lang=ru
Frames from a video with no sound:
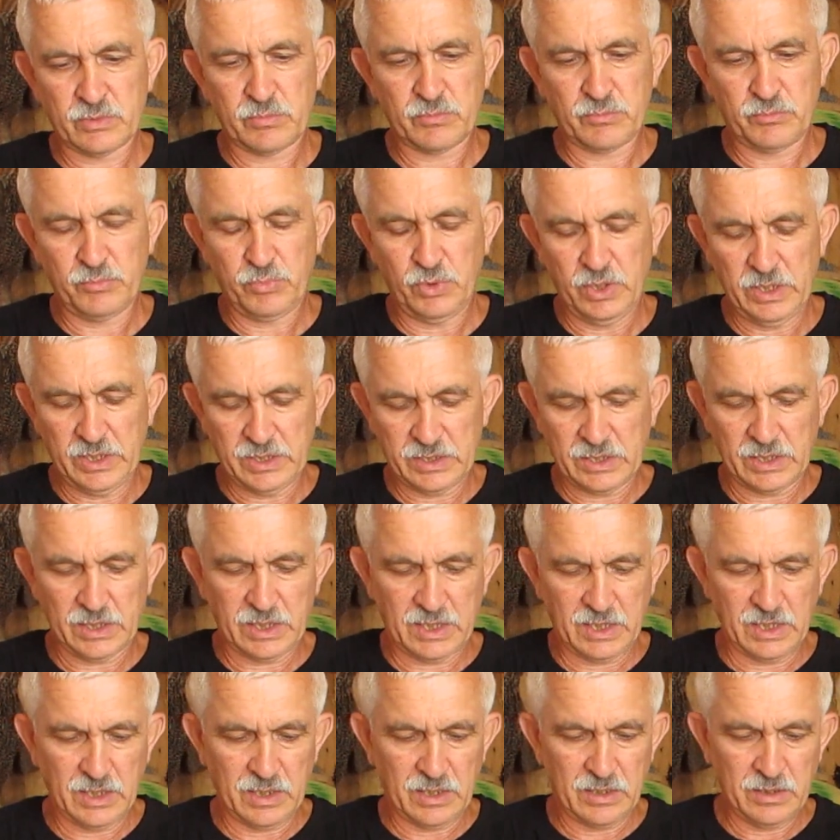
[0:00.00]
более
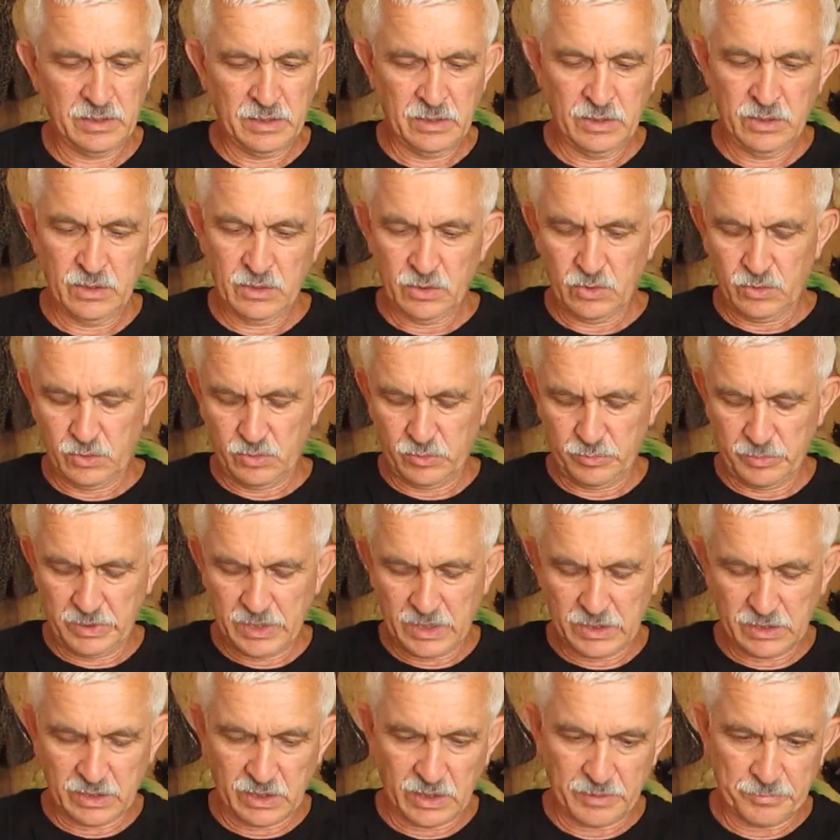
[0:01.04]
такие у
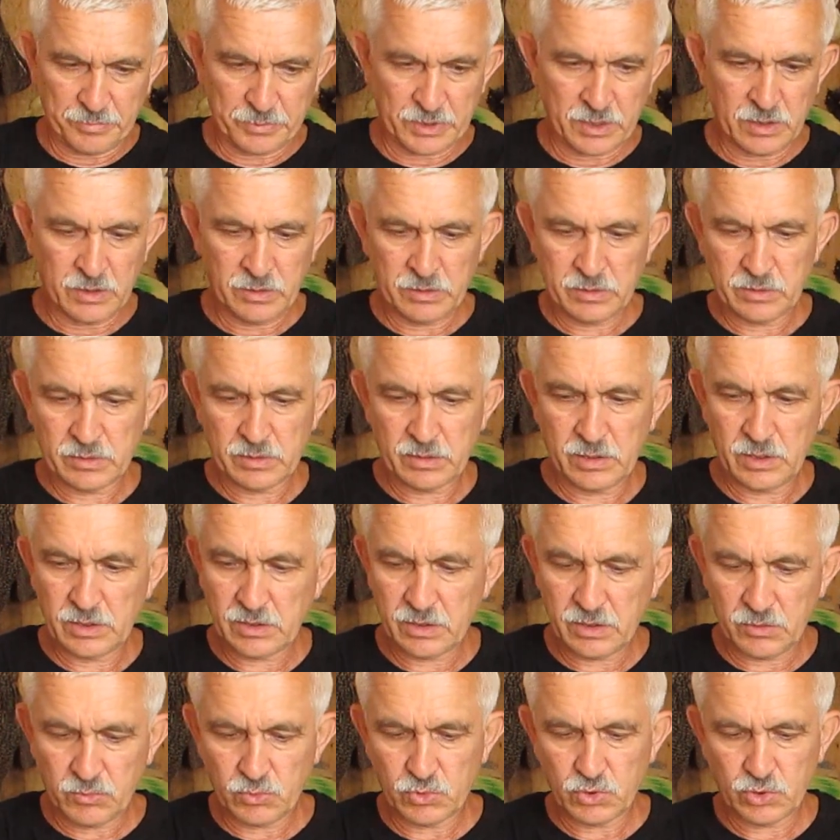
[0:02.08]
меня трапки, для
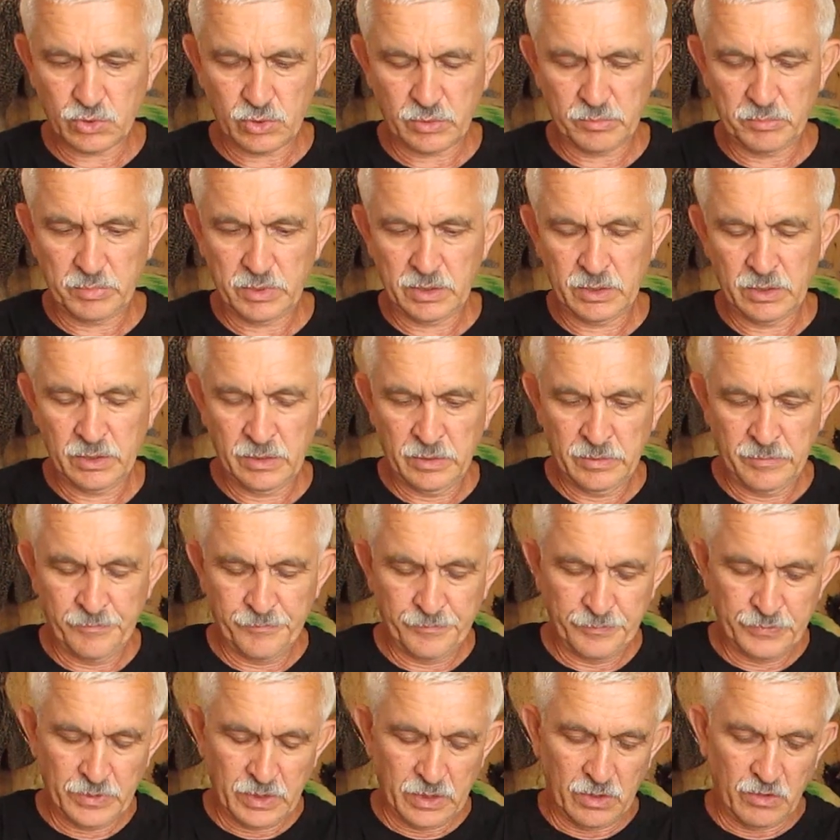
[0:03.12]
того, чтобы
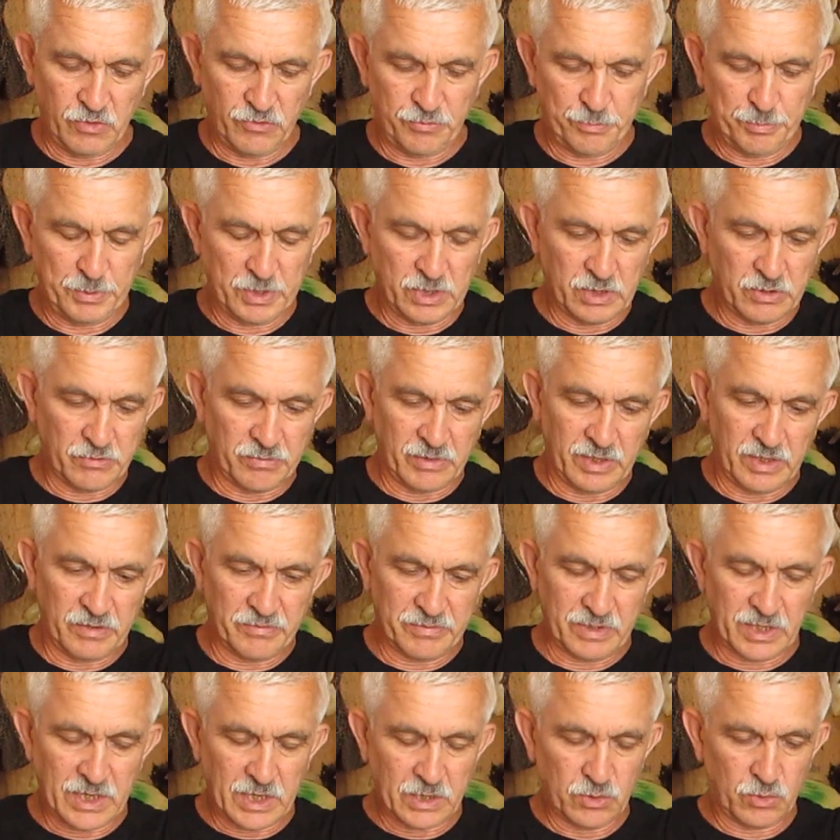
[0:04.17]
впитывали
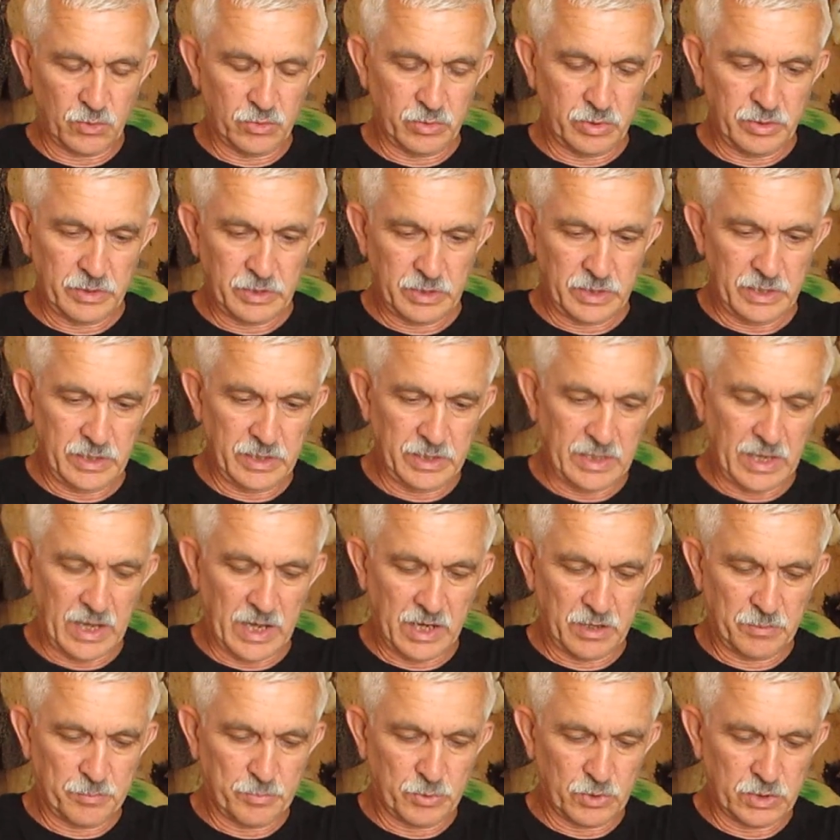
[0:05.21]
влагу, и я
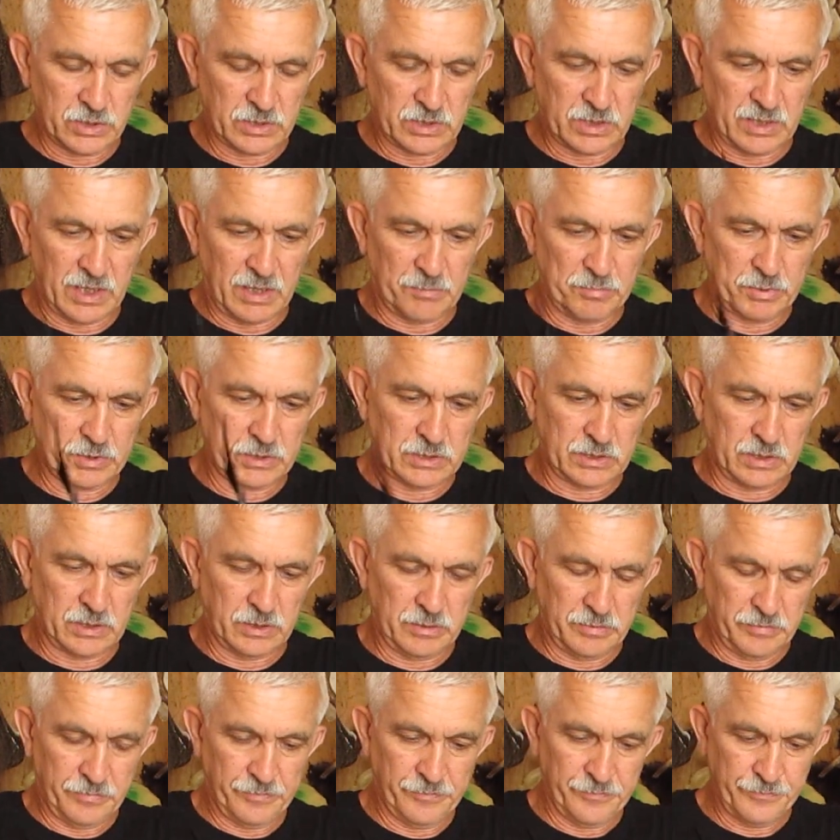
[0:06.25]
их
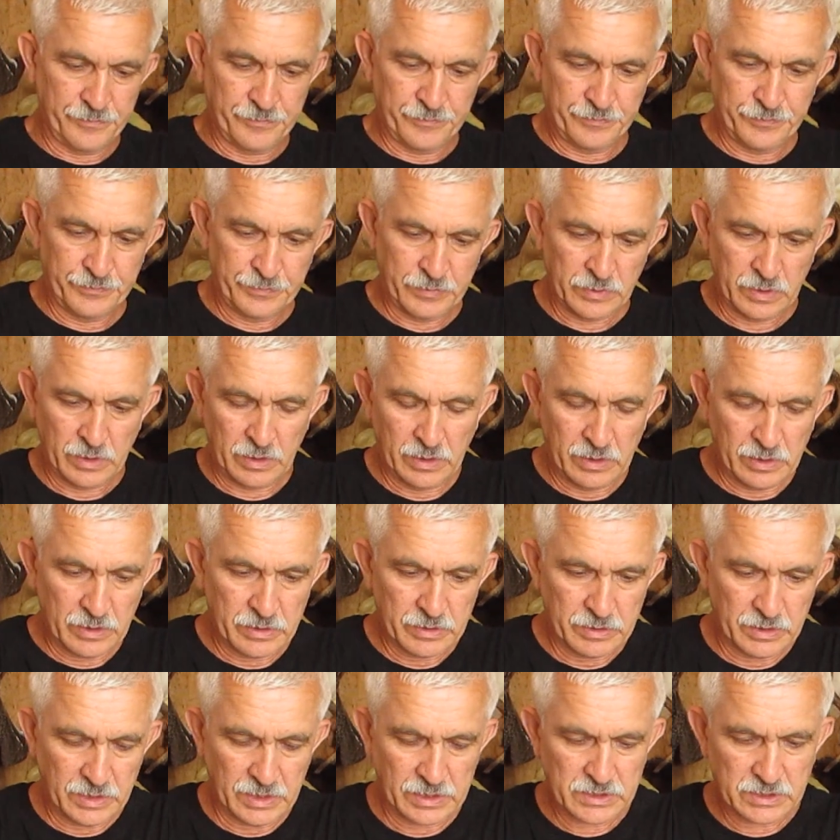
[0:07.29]
просто-напросто
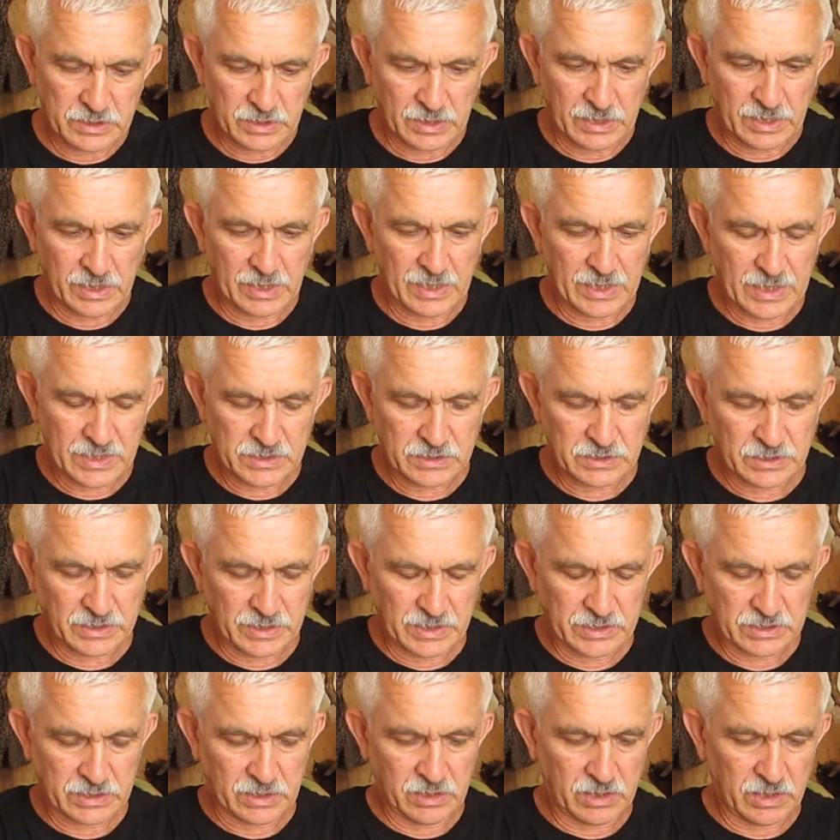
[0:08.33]
несколько раз,
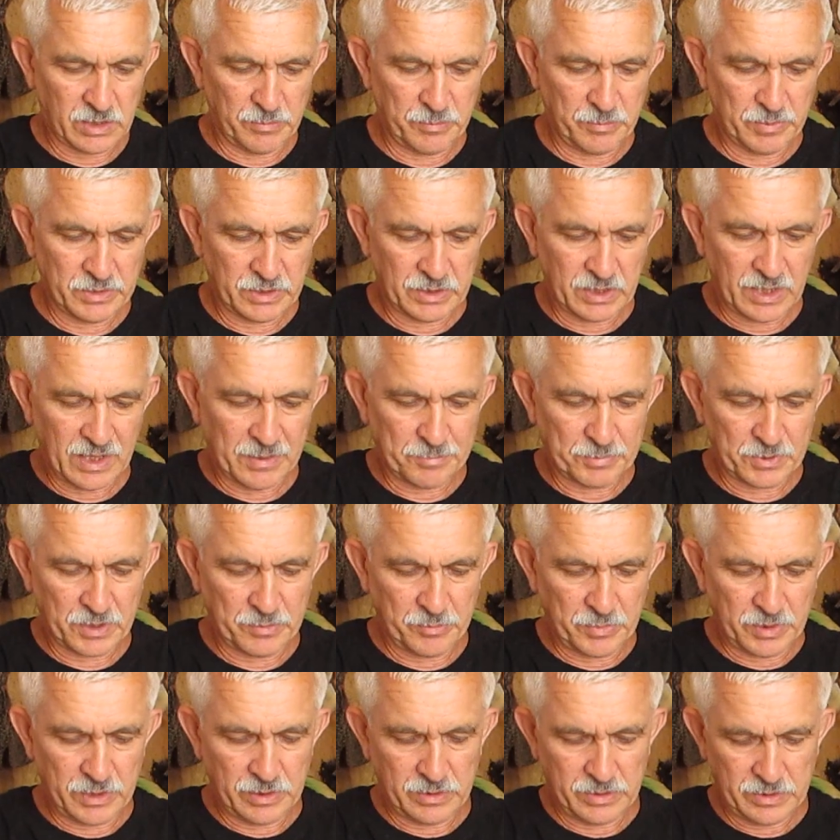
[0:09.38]
несколькими
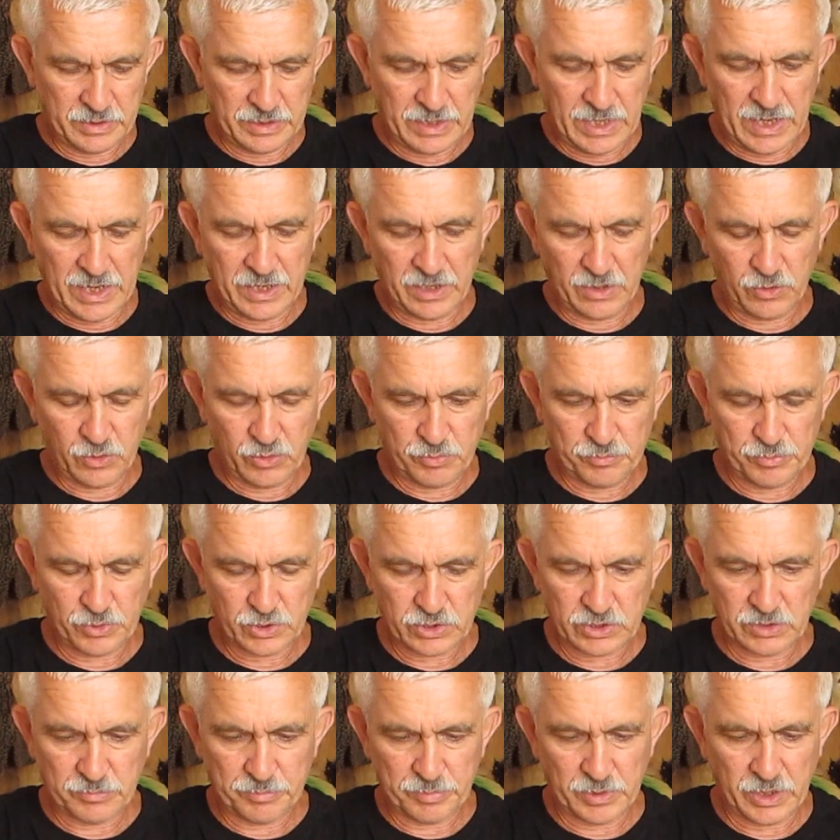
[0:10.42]
трапками я ее
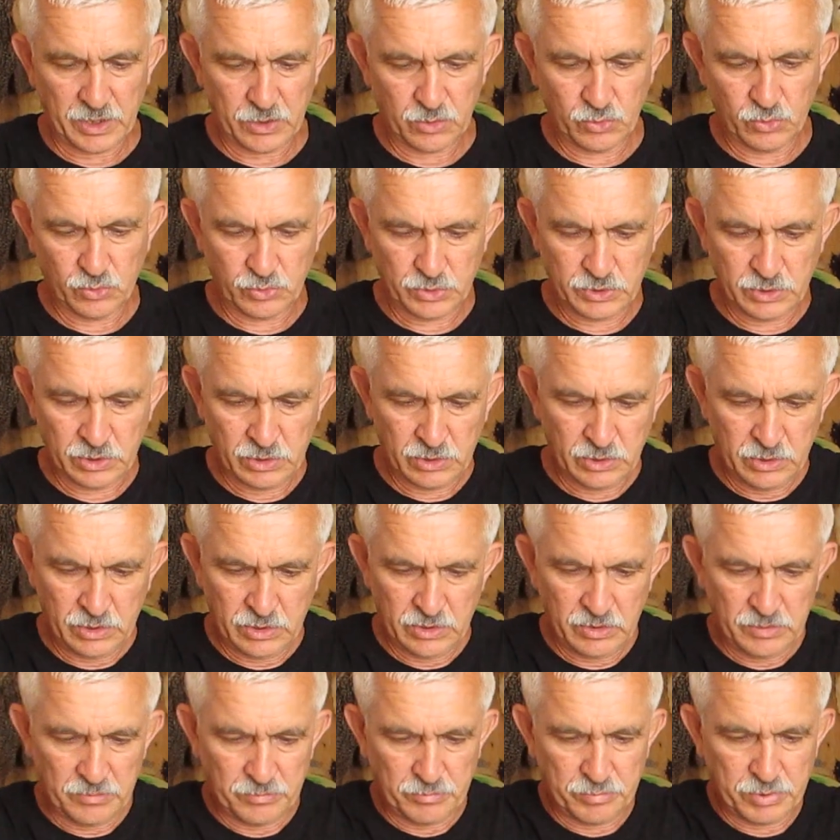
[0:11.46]
просто пройдусь.
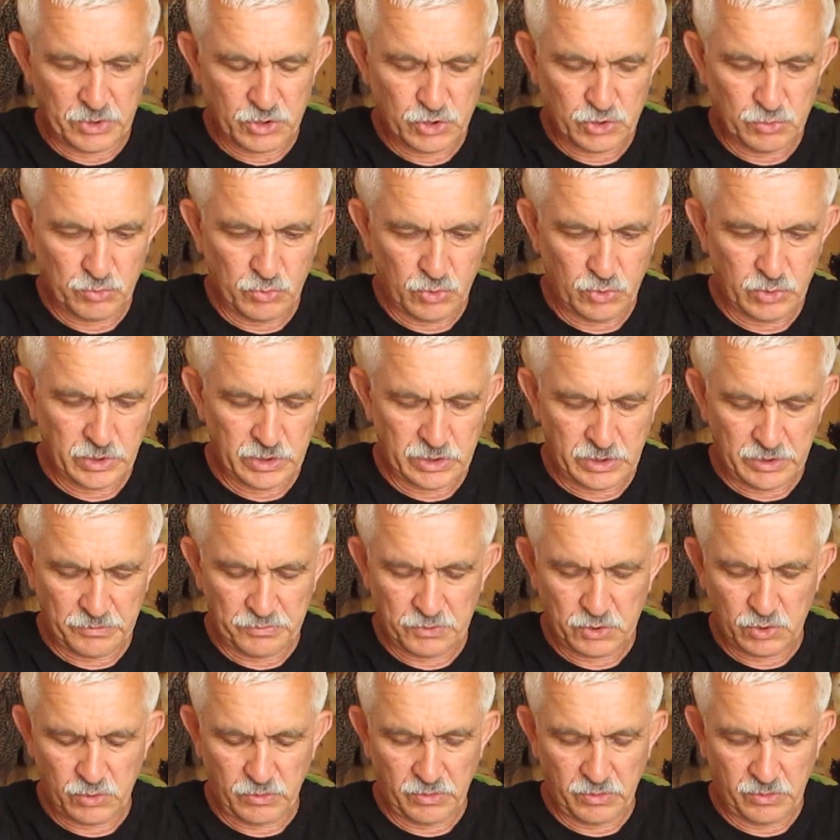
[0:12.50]
Прижму это
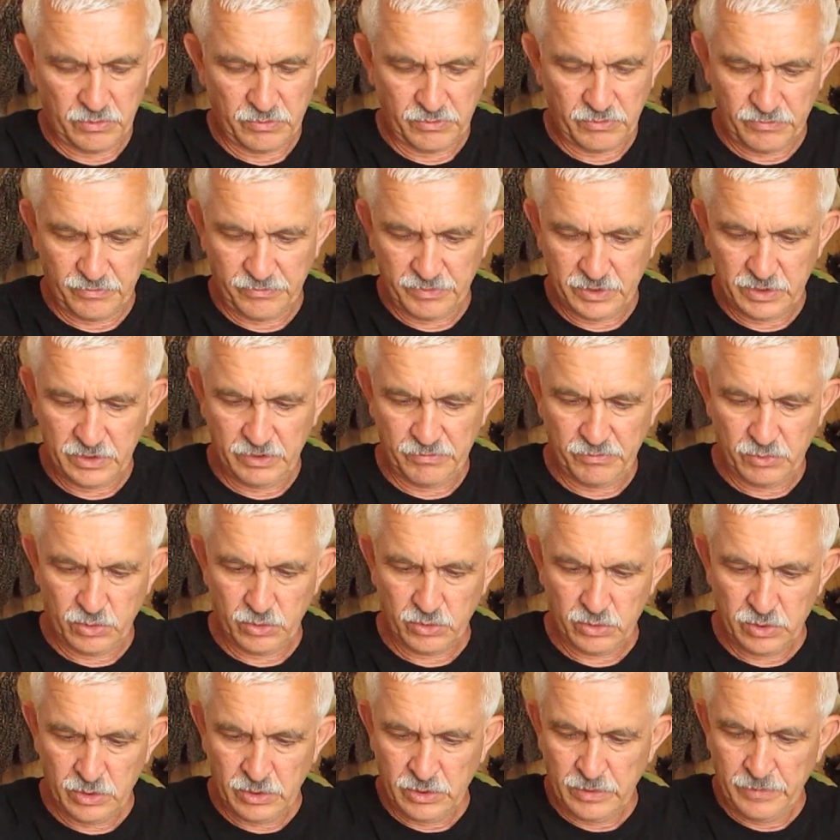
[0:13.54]
все,
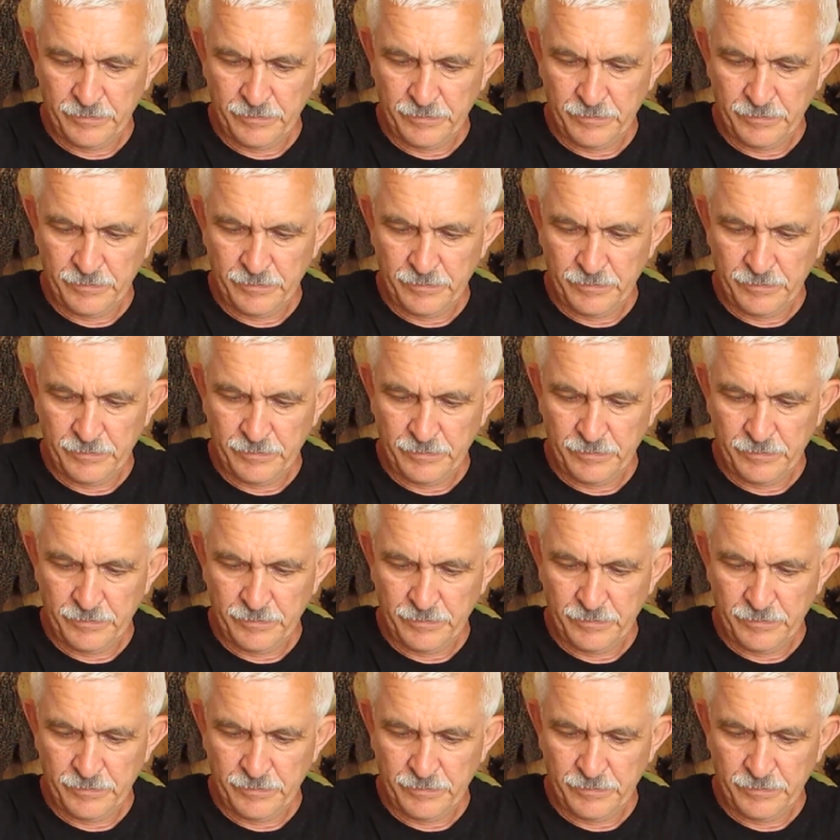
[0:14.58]
выдавлю